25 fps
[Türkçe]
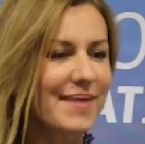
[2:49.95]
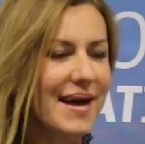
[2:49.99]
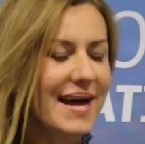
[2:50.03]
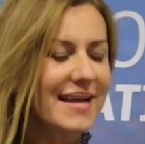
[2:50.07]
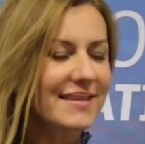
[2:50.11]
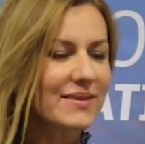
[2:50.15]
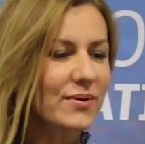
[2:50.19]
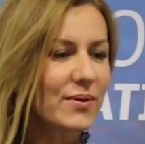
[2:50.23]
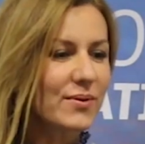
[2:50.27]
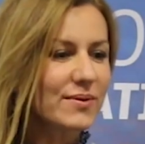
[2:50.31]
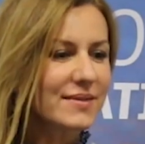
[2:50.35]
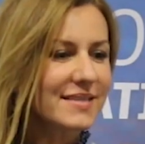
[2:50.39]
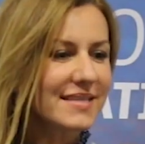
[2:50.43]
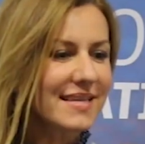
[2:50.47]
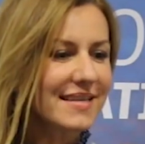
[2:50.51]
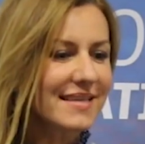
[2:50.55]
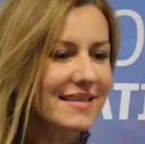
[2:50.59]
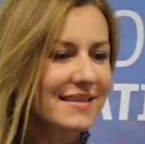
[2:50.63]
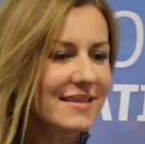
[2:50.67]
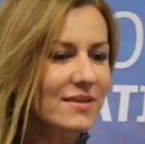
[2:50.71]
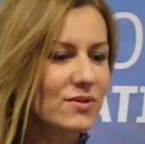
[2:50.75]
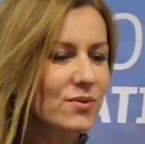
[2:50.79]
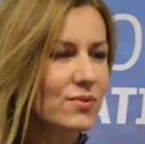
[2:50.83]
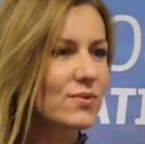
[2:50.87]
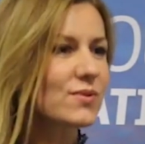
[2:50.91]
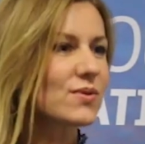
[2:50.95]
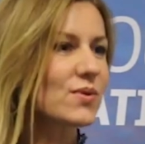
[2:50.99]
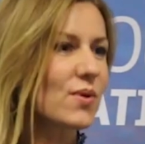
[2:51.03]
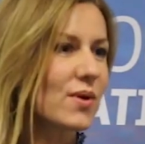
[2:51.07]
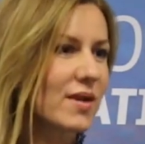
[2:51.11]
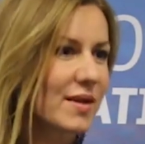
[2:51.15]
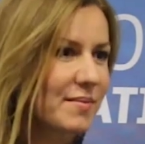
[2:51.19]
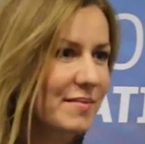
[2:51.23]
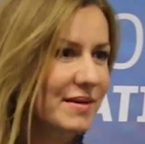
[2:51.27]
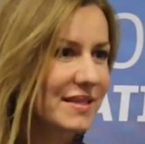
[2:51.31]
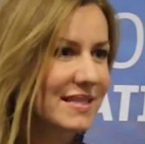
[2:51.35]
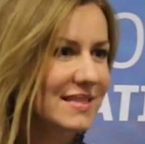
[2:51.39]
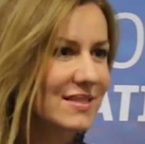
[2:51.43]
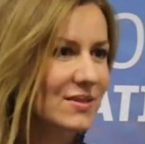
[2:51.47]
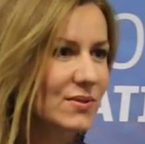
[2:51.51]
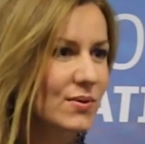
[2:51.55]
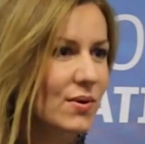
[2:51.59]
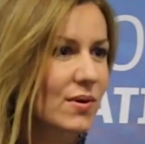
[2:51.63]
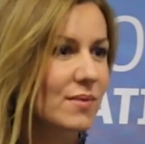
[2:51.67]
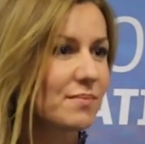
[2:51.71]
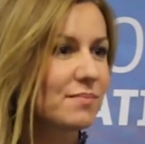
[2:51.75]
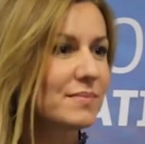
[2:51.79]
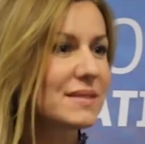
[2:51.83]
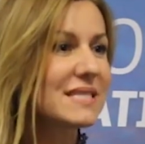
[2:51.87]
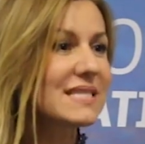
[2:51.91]
Ben öncelikle şunu söylemek
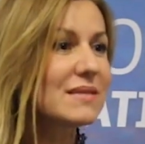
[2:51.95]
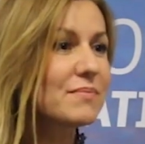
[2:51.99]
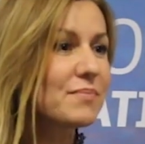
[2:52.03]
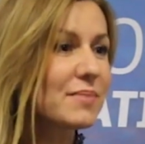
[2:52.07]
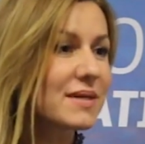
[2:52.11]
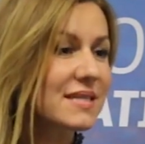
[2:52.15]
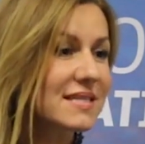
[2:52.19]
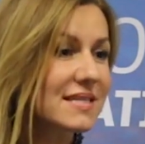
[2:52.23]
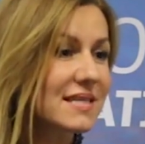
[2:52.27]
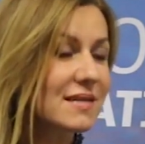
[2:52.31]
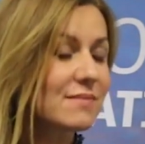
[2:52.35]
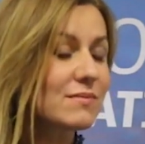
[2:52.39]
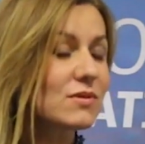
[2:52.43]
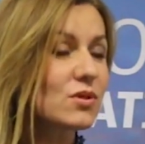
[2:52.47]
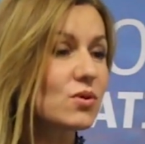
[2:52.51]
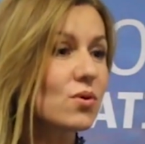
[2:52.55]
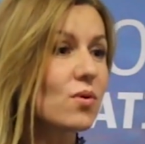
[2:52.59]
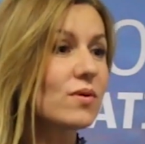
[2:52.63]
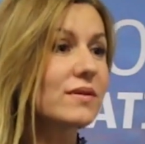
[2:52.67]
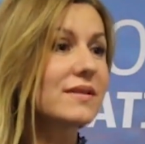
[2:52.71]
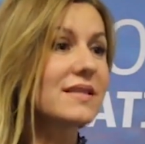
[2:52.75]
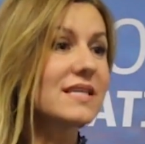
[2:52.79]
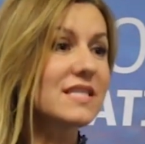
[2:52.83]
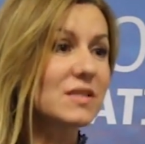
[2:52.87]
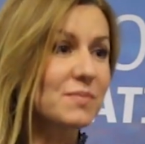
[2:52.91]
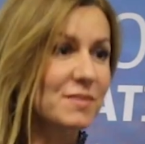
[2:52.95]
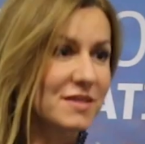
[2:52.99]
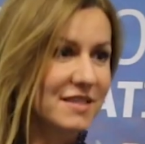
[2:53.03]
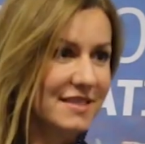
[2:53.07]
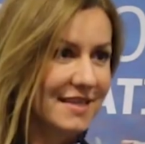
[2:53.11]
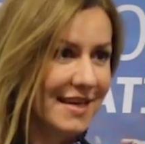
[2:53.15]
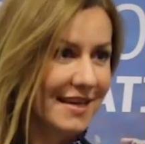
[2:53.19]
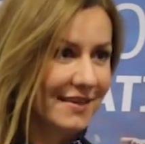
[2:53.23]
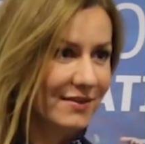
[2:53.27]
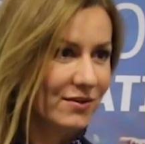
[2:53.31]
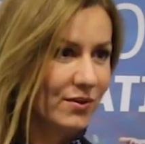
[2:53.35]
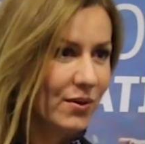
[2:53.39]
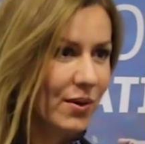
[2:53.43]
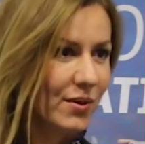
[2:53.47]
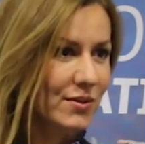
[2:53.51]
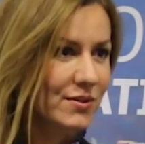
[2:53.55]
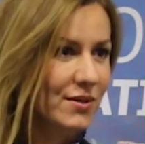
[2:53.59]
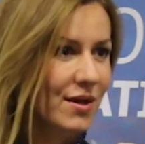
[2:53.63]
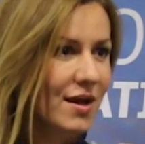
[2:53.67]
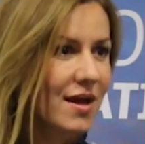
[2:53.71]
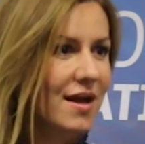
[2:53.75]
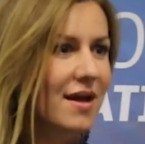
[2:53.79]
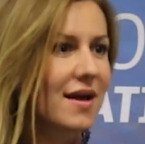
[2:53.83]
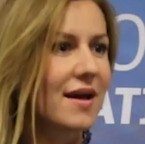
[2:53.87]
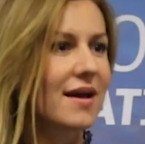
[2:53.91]
istiyorum. Bizim pazarımız çok niş bir
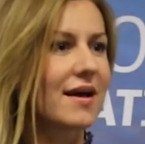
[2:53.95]
sektör.